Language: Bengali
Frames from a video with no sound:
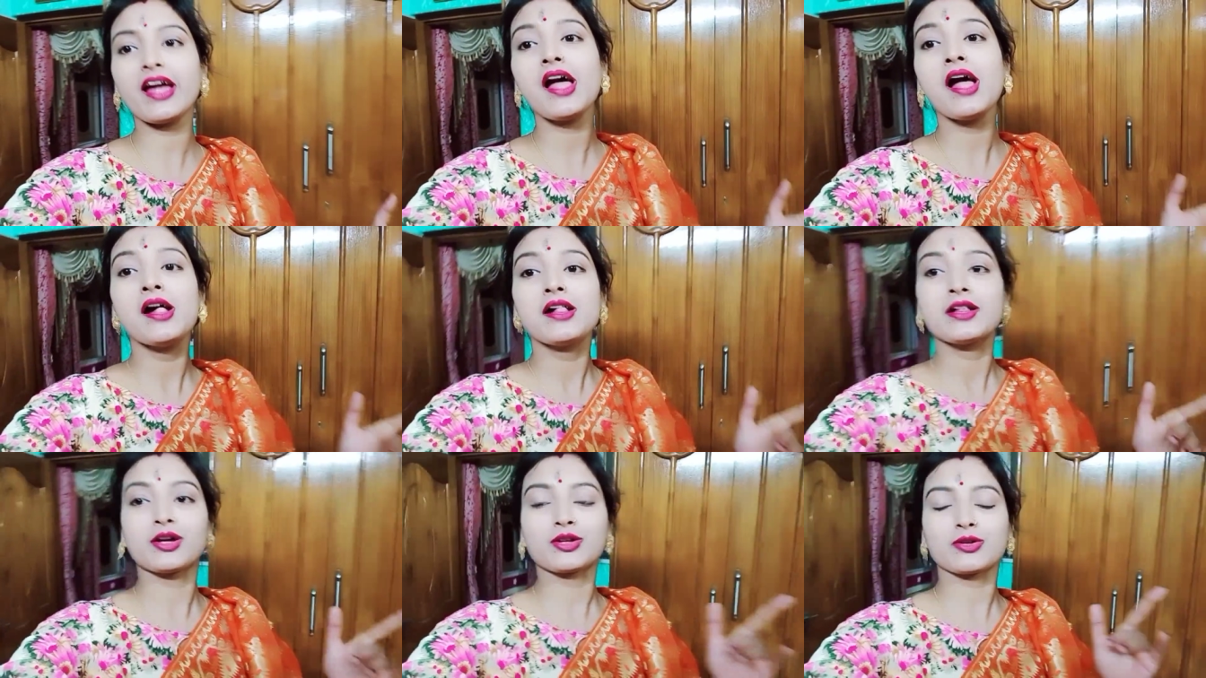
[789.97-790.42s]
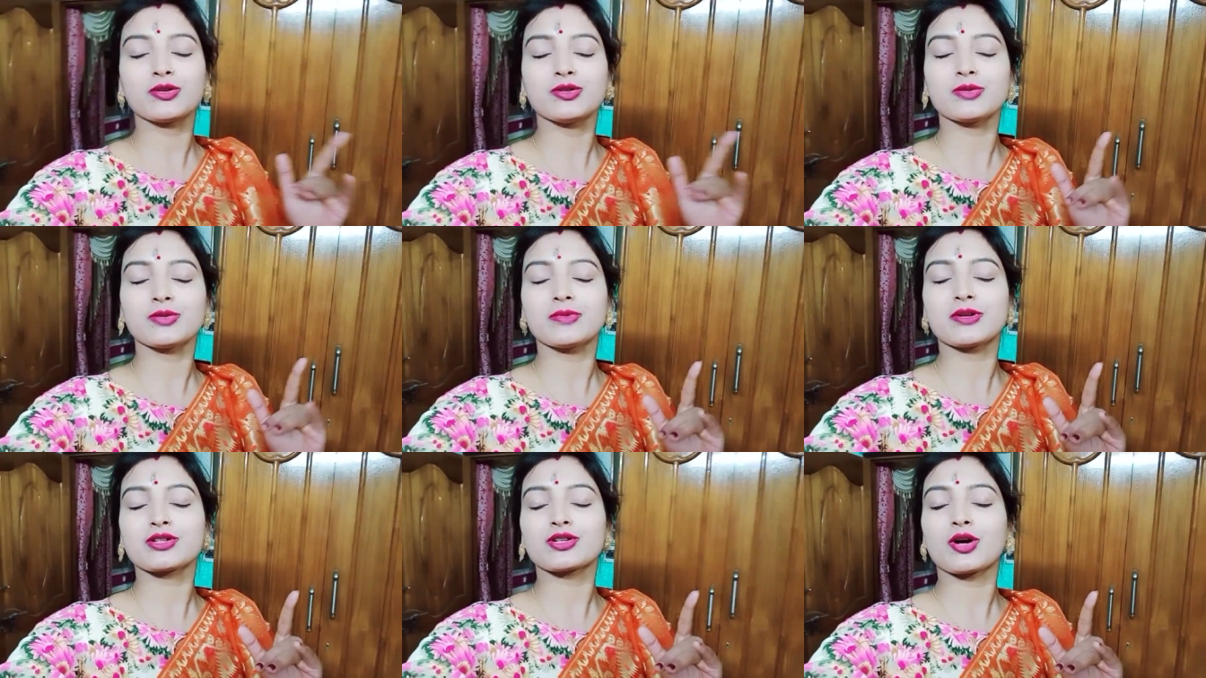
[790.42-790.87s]
ততক্ষণ
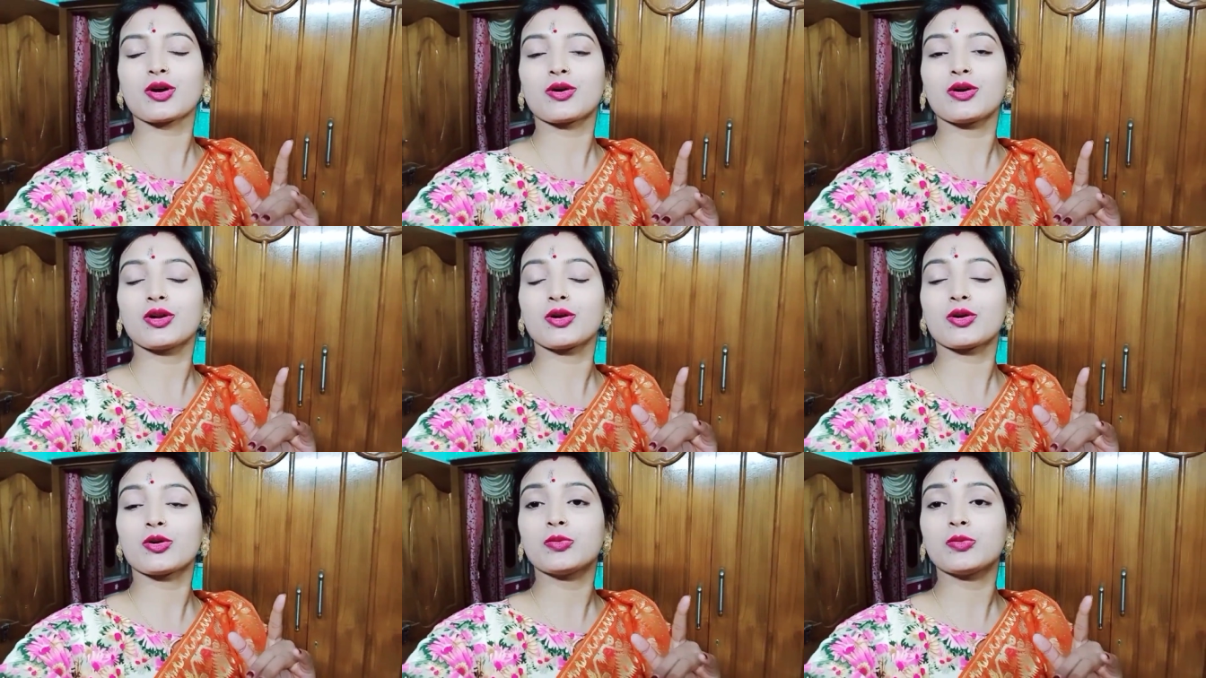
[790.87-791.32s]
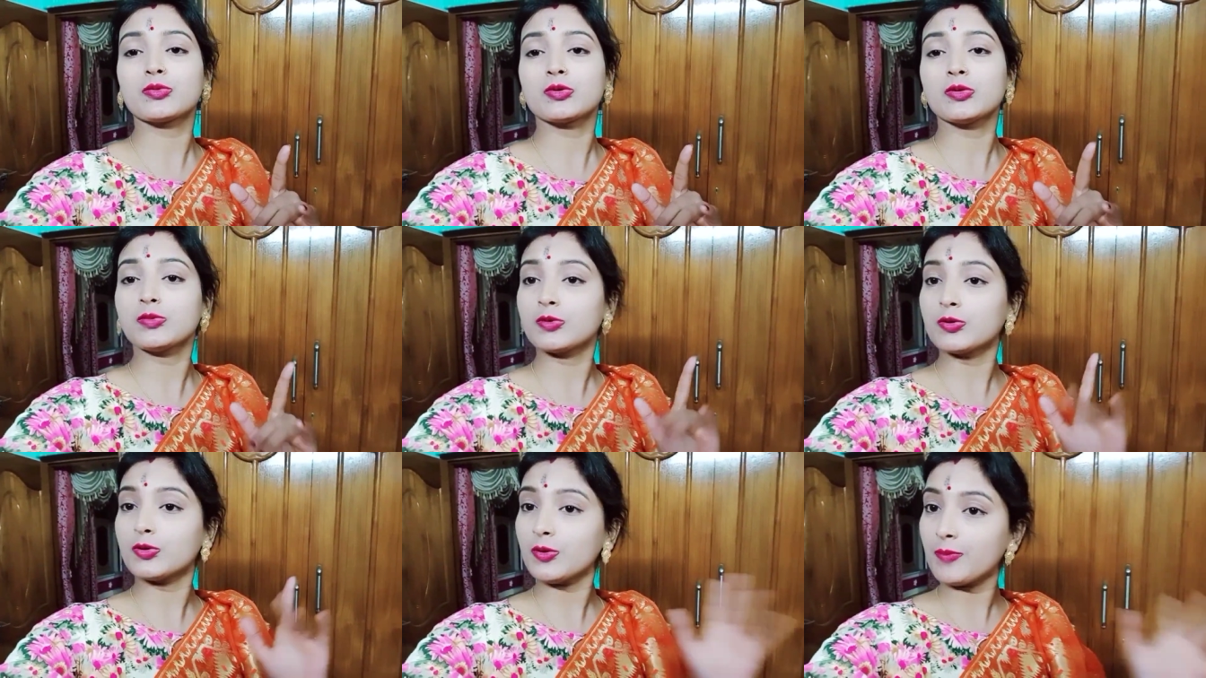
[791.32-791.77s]
তোমরা সকলে খুব খুব
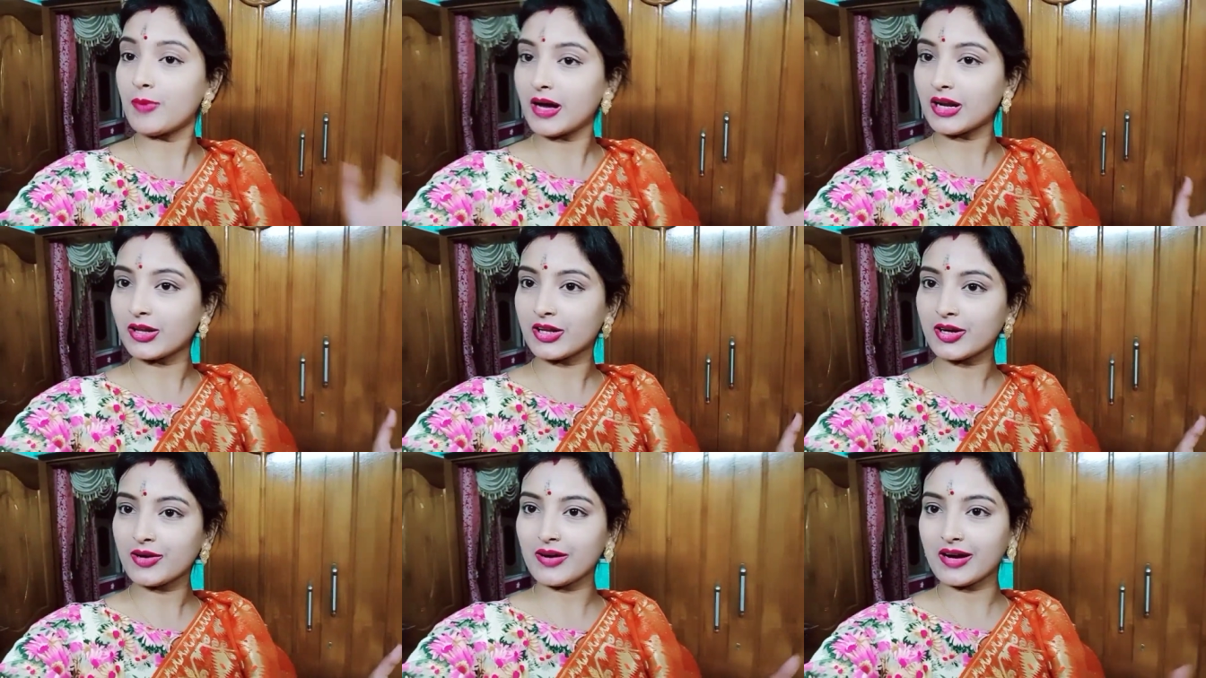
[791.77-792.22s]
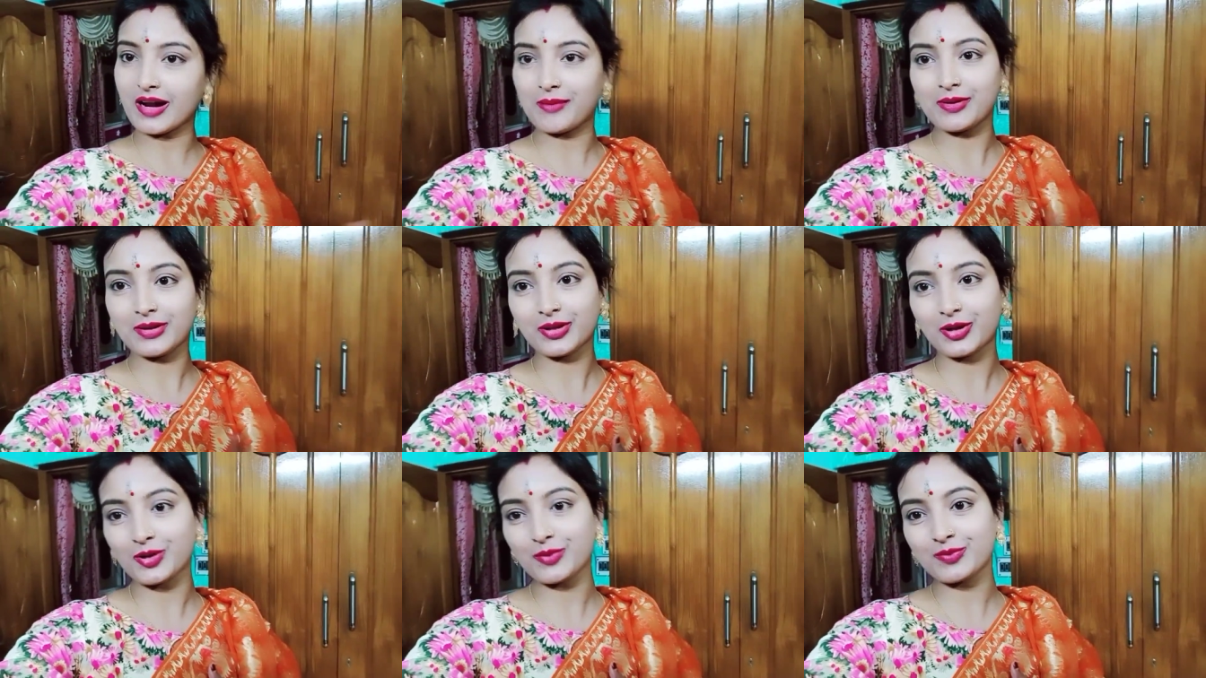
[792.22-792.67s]
খুব ভালো থেকো আর আমার
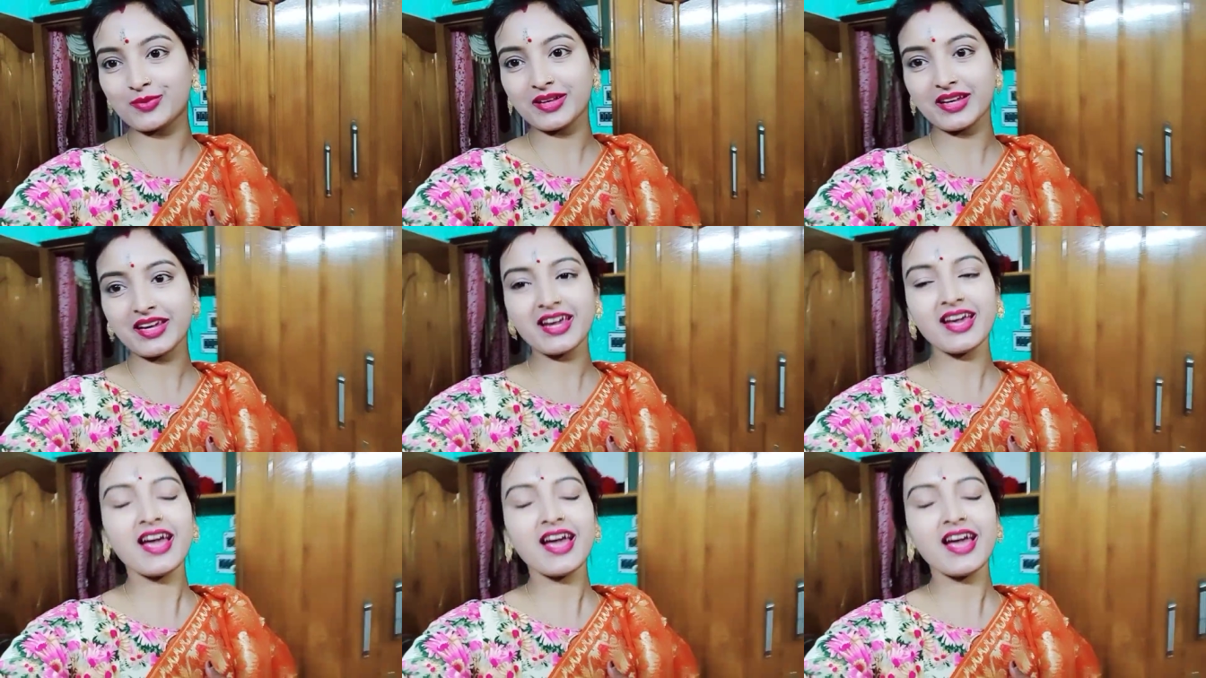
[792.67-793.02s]
তরফ থেকে